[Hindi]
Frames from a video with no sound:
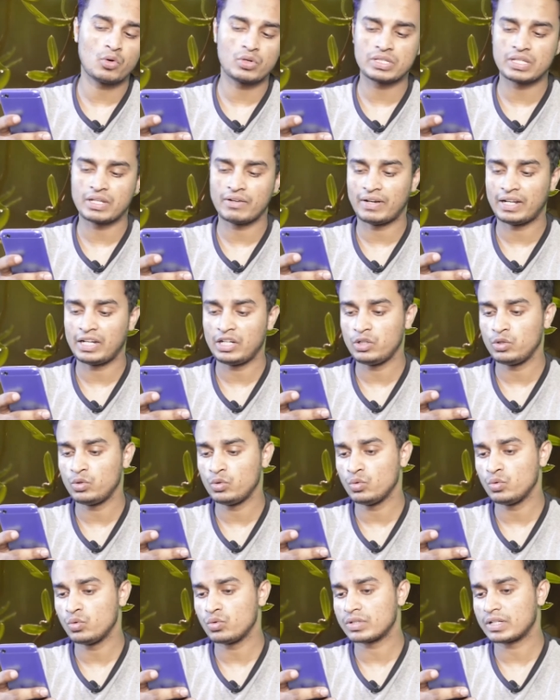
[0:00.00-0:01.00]
कौन से वाले
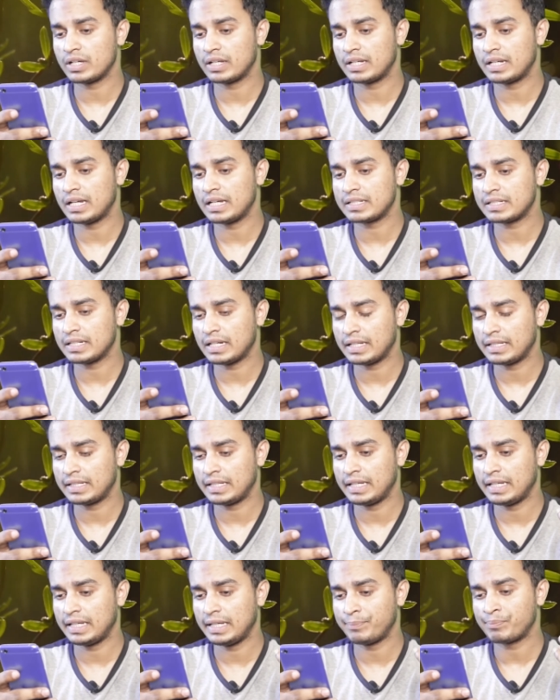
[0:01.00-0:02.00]
यूज़ करना
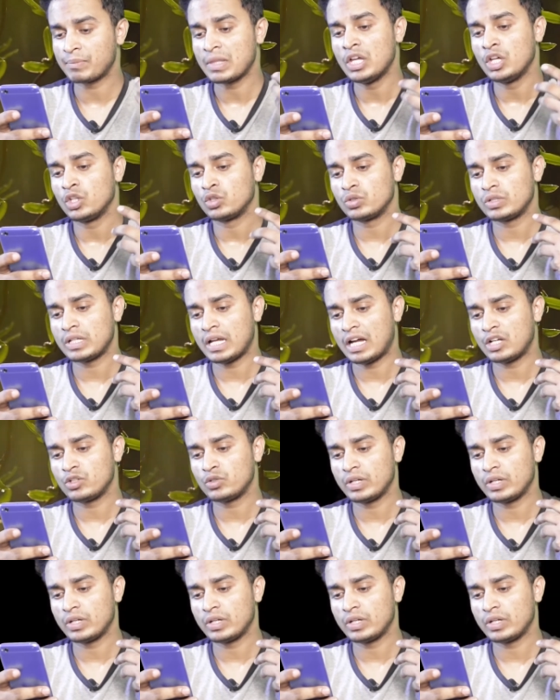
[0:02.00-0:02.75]
चाहते हैं तो यहाँ